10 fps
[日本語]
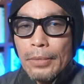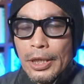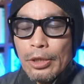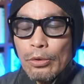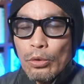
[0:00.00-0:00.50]

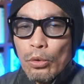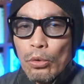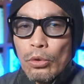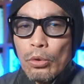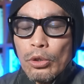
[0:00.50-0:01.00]
きっと
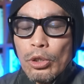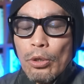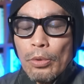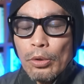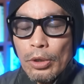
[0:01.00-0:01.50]
そういう星
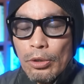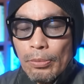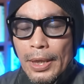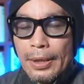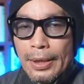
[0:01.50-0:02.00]
の下に生
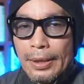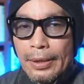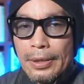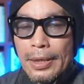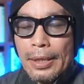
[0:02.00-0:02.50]
まれた
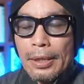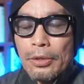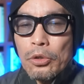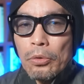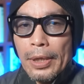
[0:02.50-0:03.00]
天才なん
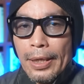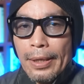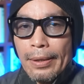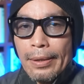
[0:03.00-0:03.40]
でしょうね。